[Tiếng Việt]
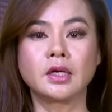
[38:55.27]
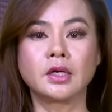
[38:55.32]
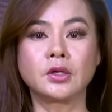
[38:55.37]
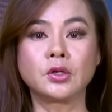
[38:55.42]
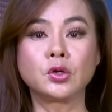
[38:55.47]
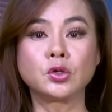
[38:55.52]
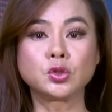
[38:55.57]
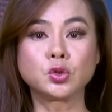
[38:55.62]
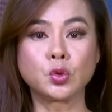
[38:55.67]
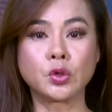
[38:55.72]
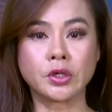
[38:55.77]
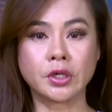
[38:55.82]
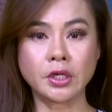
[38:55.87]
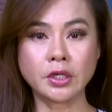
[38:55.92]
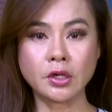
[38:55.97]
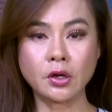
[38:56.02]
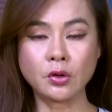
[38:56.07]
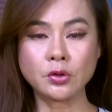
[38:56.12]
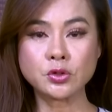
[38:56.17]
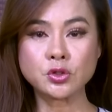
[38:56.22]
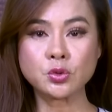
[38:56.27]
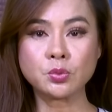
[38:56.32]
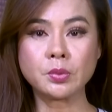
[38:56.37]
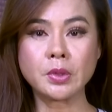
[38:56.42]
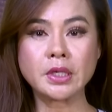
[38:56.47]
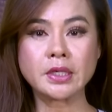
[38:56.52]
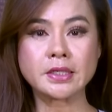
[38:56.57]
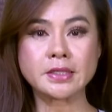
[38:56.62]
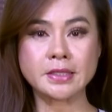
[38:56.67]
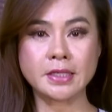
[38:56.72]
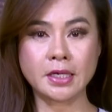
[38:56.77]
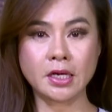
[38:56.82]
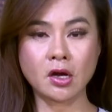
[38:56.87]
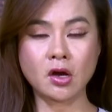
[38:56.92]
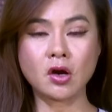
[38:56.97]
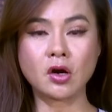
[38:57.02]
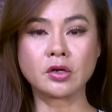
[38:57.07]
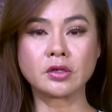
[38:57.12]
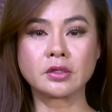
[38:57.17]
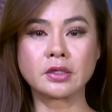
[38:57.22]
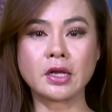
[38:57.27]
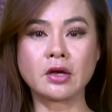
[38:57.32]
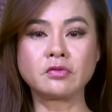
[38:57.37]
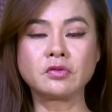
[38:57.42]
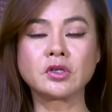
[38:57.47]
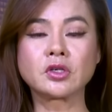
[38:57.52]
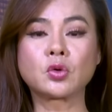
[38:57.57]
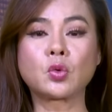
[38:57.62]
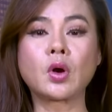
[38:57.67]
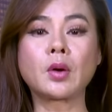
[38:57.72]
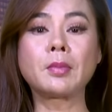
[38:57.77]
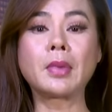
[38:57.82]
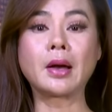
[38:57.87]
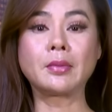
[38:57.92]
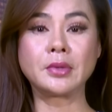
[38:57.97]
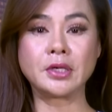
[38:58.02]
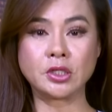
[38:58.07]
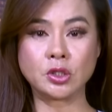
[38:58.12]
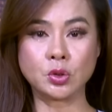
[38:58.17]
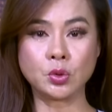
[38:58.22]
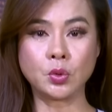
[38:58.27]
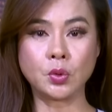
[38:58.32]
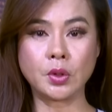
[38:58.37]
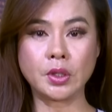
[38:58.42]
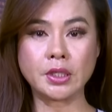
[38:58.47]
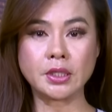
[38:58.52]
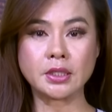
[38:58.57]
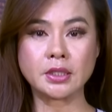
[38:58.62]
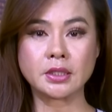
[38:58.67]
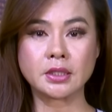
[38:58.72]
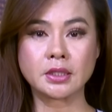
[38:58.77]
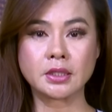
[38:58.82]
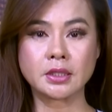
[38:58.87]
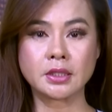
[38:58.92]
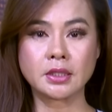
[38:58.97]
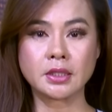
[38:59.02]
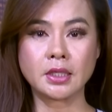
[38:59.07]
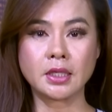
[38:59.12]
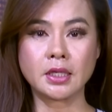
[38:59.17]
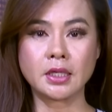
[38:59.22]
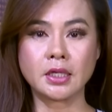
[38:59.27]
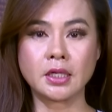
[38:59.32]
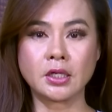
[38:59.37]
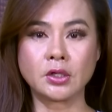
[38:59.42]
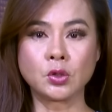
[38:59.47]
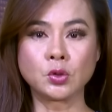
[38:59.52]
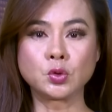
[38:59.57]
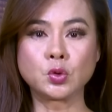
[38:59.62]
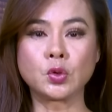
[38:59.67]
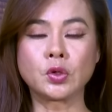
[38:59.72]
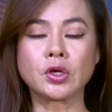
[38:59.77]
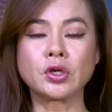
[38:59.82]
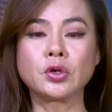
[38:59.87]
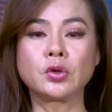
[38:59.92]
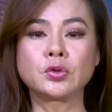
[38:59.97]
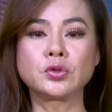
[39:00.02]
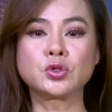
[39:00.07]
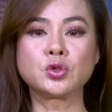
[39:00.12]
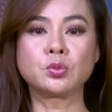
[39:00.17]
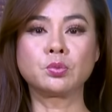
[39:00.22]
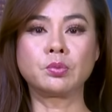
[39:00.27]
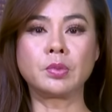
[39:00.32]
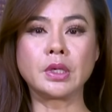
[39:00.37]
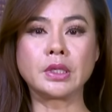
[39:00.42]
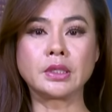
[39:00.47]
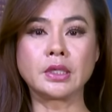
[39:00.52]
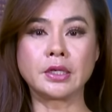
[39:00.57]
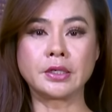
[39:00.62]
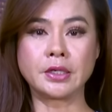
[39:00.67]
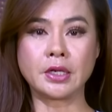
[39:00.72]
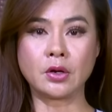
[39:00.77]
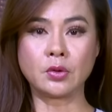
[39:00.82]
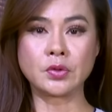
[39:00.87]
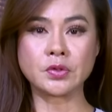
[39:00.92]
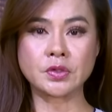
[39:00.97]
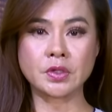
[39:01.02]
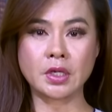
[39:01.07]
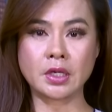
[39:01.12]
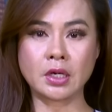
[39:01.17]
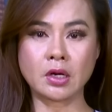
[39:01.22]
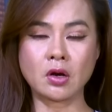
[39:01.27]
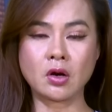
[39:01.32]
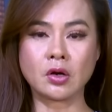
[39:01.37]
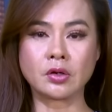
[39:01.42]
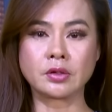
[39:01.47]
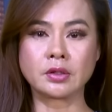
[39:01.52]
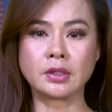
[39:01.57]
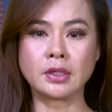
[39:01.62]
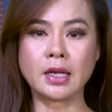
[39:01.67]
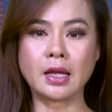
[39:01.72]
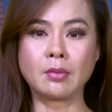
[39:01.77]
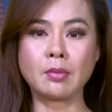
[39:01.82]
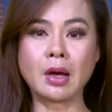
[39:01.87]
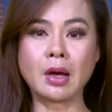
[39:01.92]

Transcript: Độ tuổi kết hôn trung bình ở Sài Gòn đã vượt qua 30 tuổi. Độ tuổi kết hôn trung bình lần đầu ở Sài Gòn là